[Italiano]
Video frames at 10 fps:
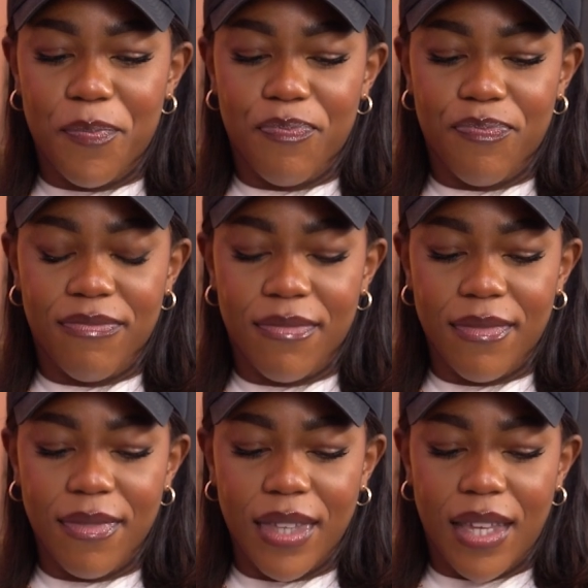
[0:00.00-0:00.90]
mm,
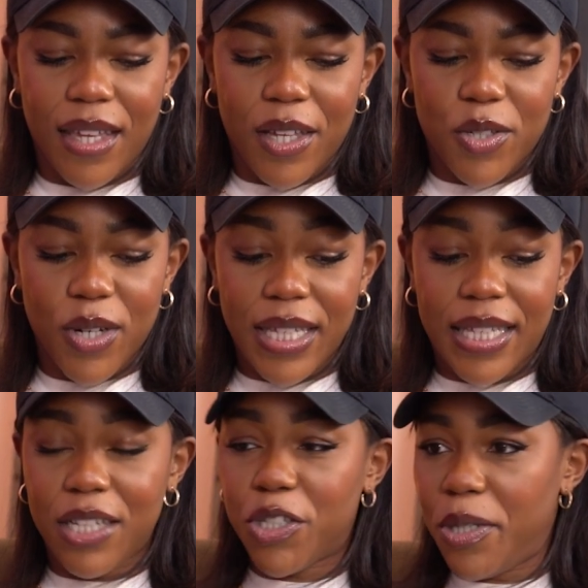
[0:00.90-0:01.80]
sono
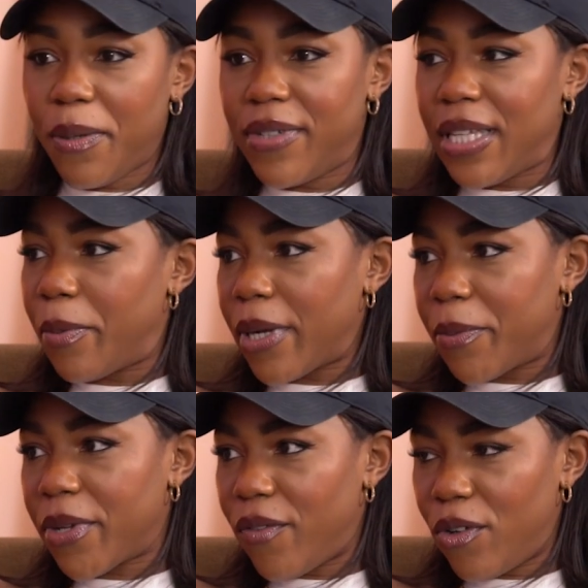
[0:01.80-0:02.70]
andata al cinema a vedere per la
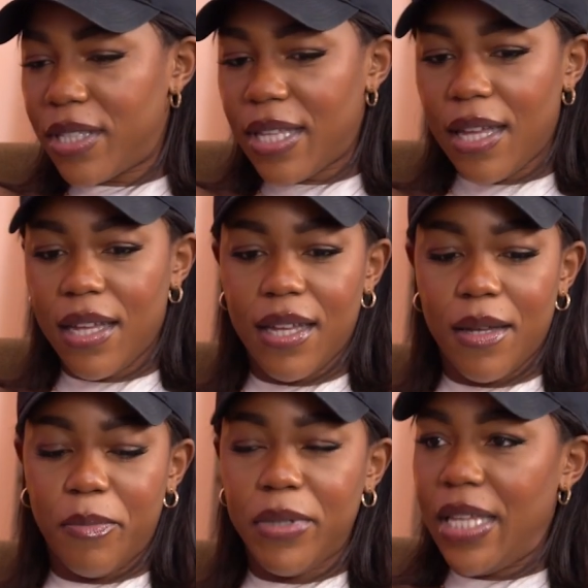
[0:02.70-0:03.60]
prima volta
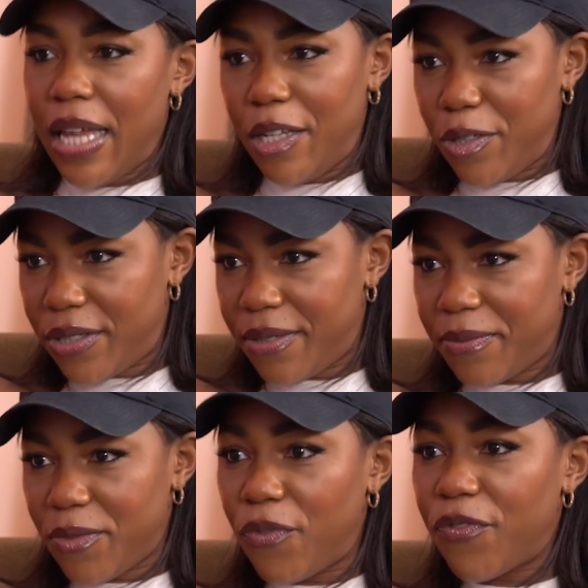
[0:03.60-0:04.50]
Billy Elliot,
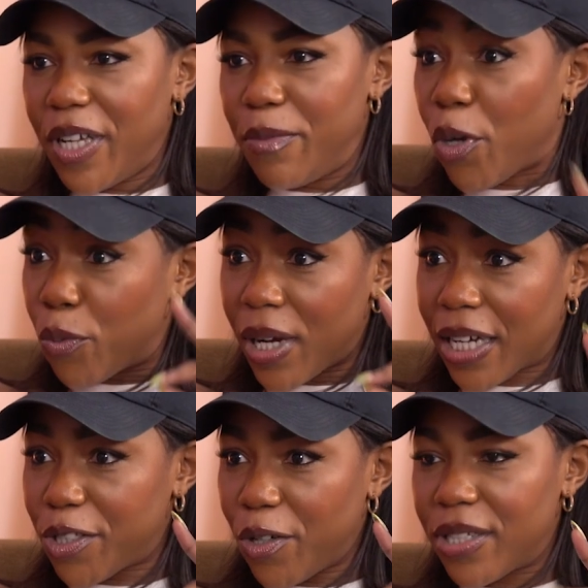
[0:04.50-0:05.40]
un film, non un
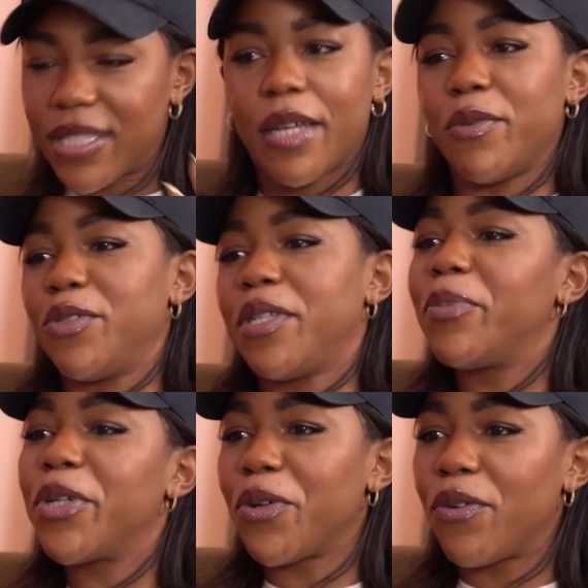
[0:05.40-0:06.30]
cartone, sai quando sei
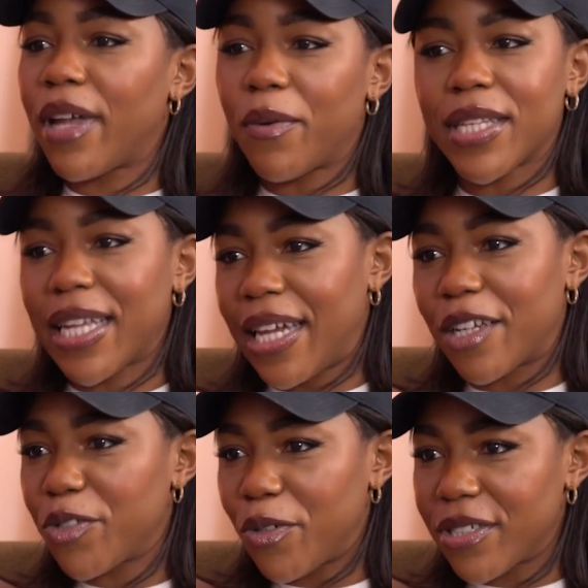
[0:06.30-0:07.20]
piccolo vai a guardare i
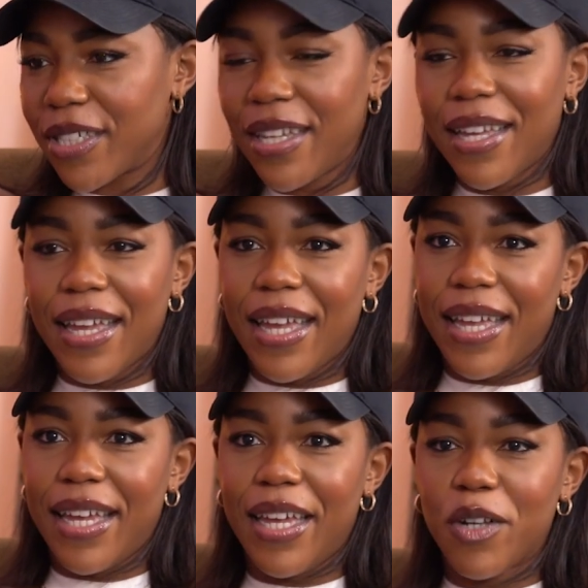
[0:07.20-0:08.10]
cartoni.
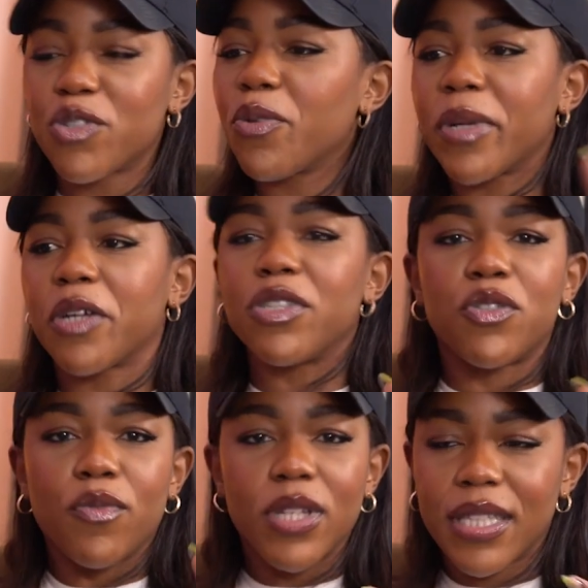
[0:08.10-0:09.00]
E non so perché ho
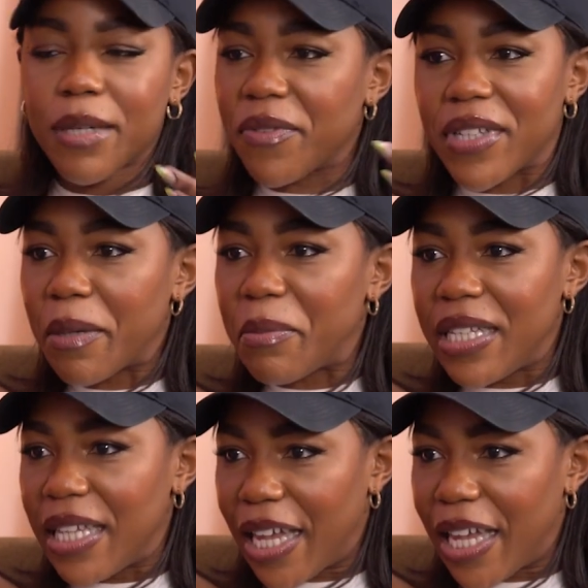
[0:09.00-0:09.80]
detto voglio andarmi a vedere Billy